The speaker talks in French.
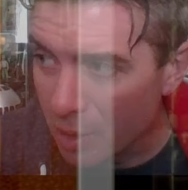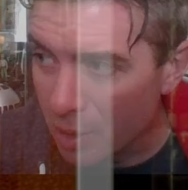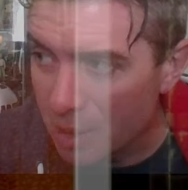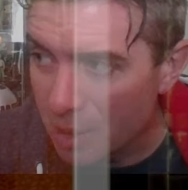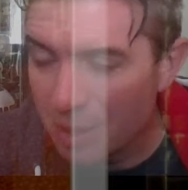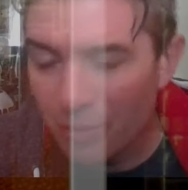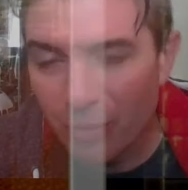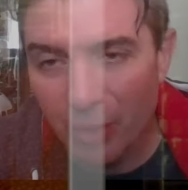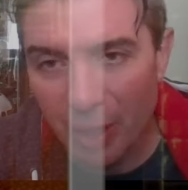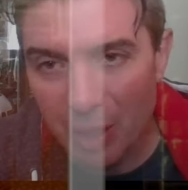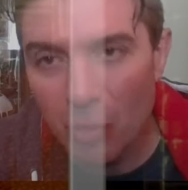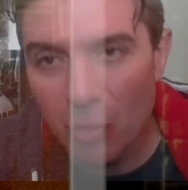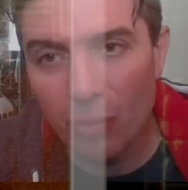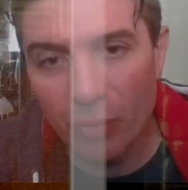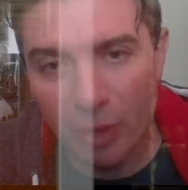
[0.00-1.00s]
c'est
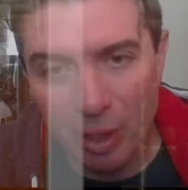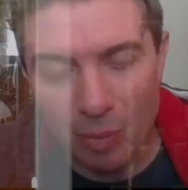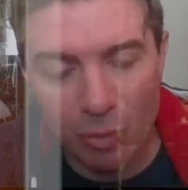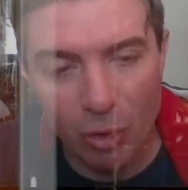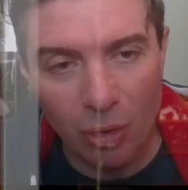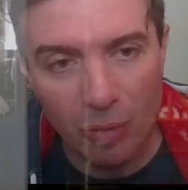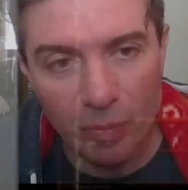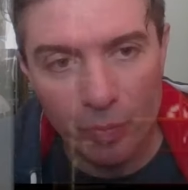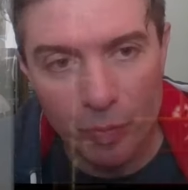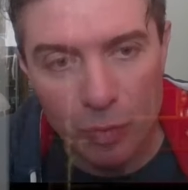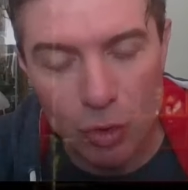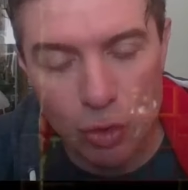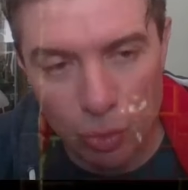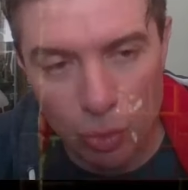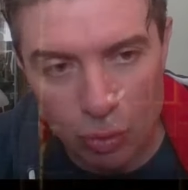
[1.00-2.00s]
vraiment, vraiment,
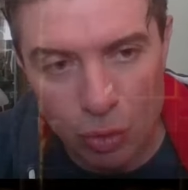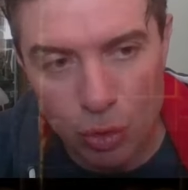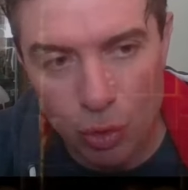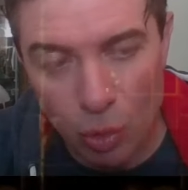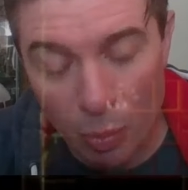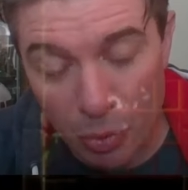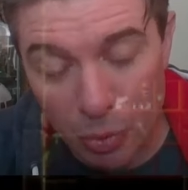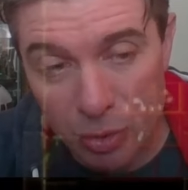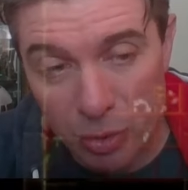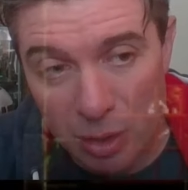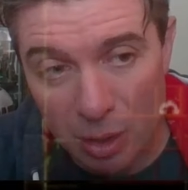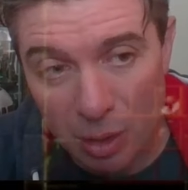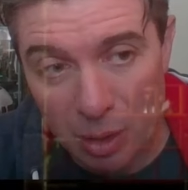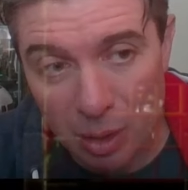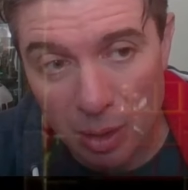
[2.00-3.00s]
je, je pense,
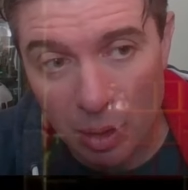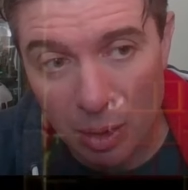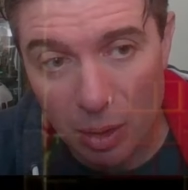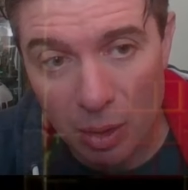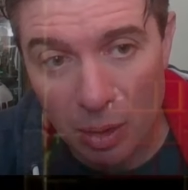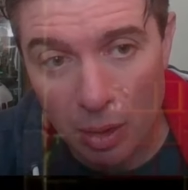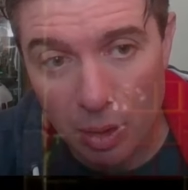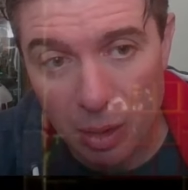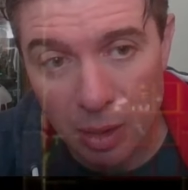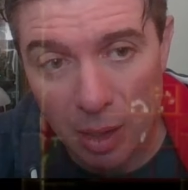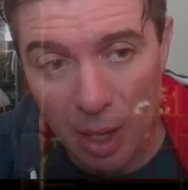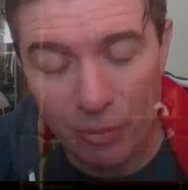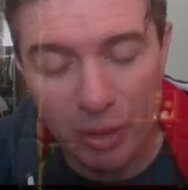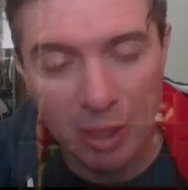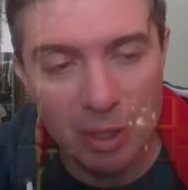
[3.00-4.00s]
hein,
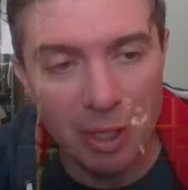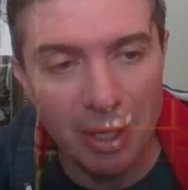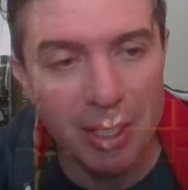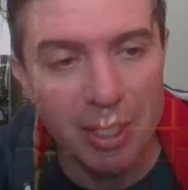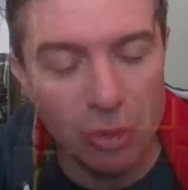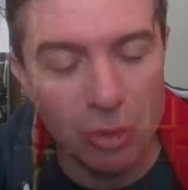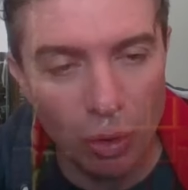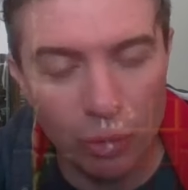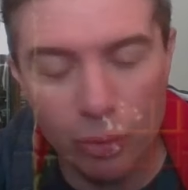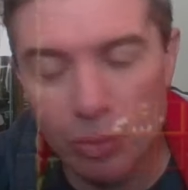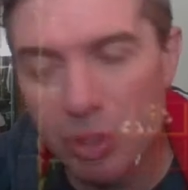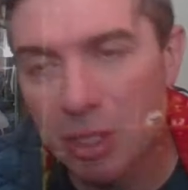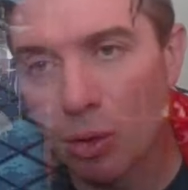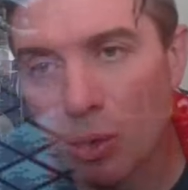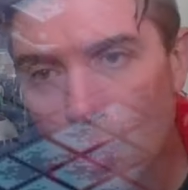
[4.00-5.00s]
avec l'essor de
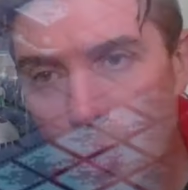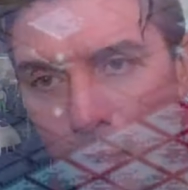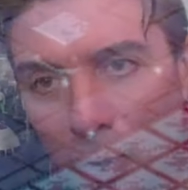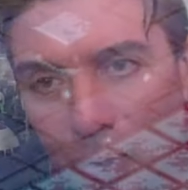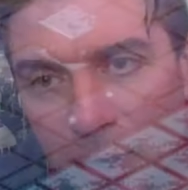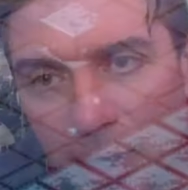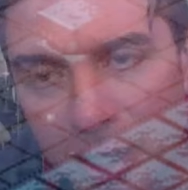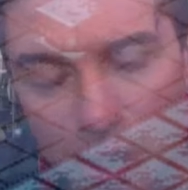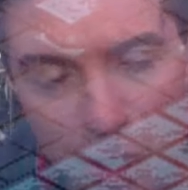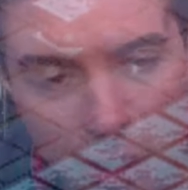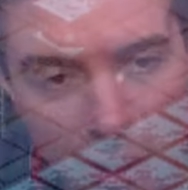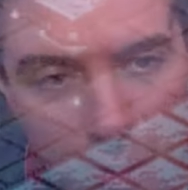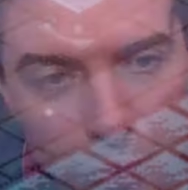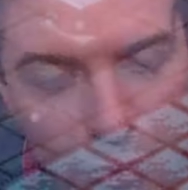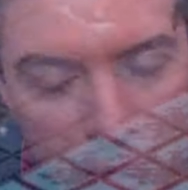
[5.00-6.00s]
ces reportages
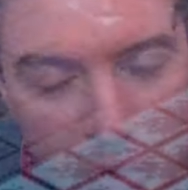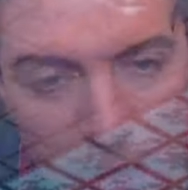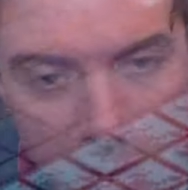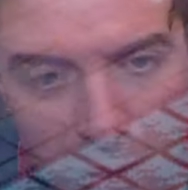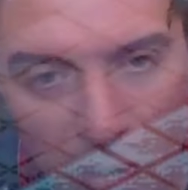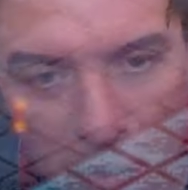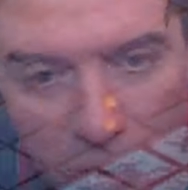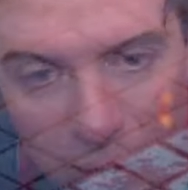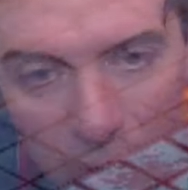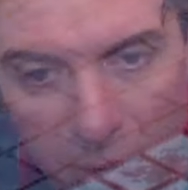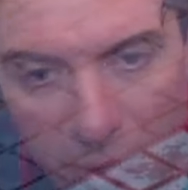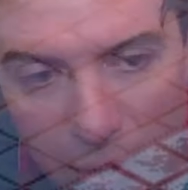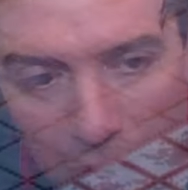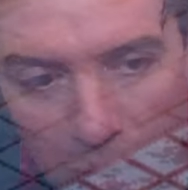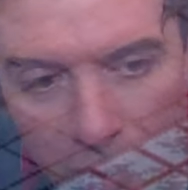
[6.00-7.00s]
et puis
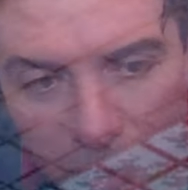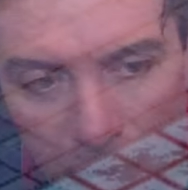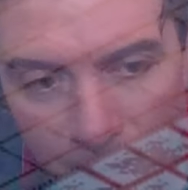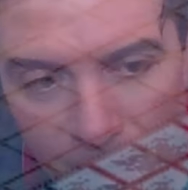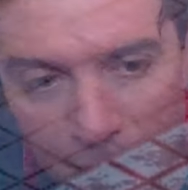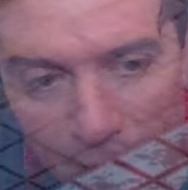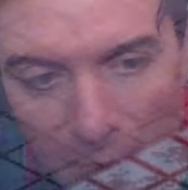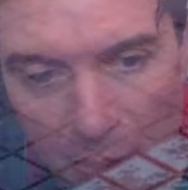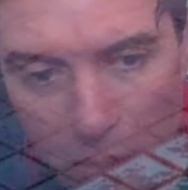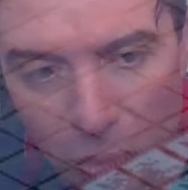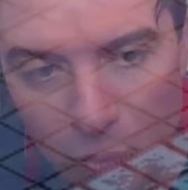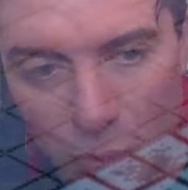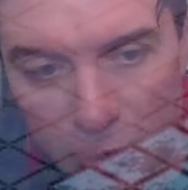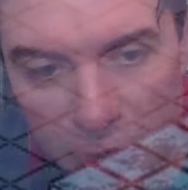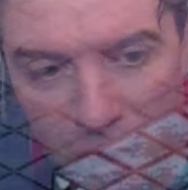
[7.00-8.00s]

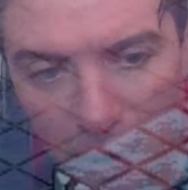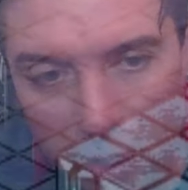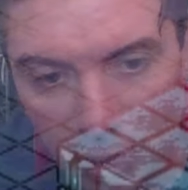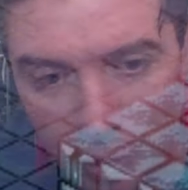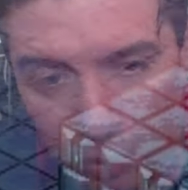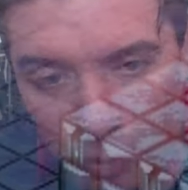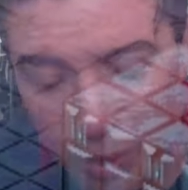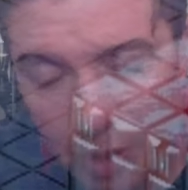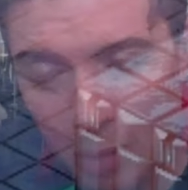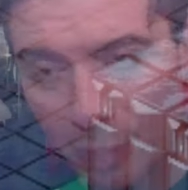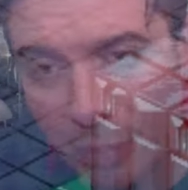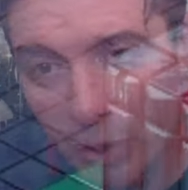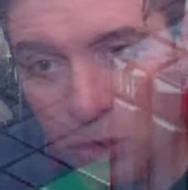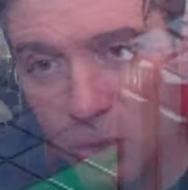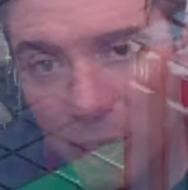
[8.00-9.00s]
comment dire, de ces
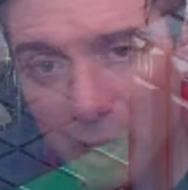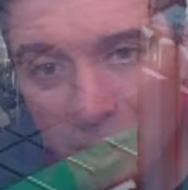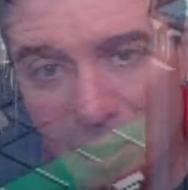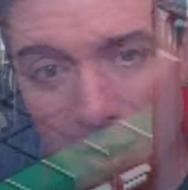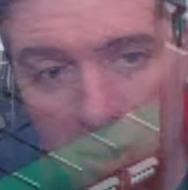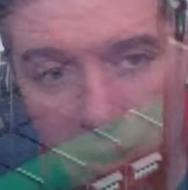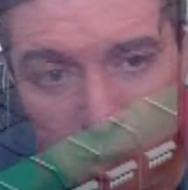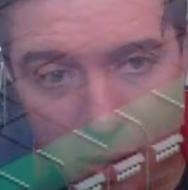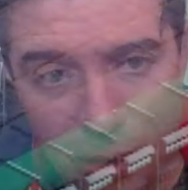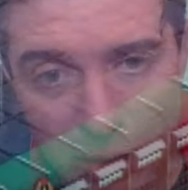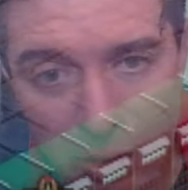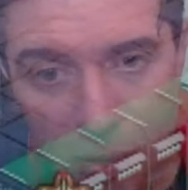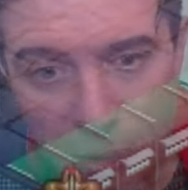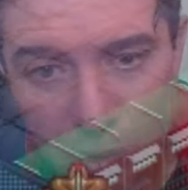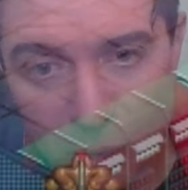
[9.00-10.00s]
personnalités
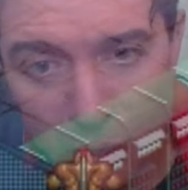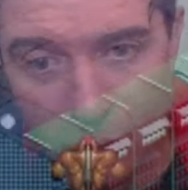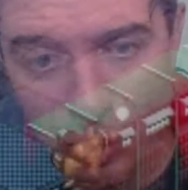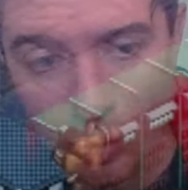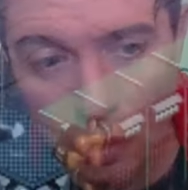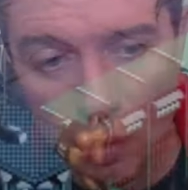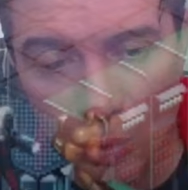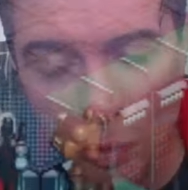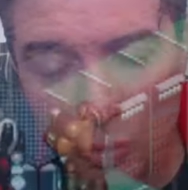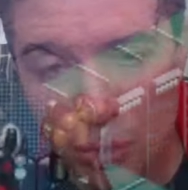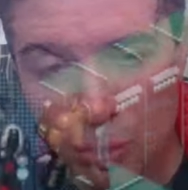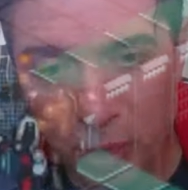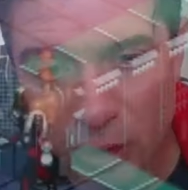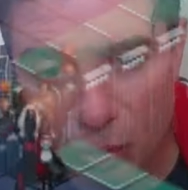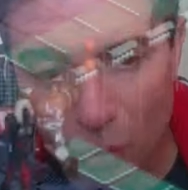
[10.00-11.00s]
du monde
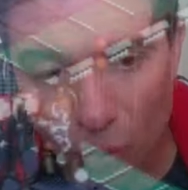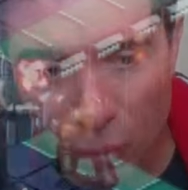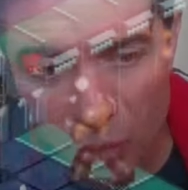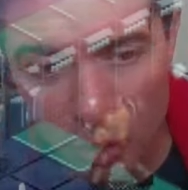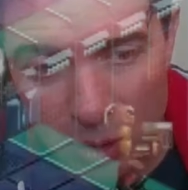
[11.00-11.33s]
du rétro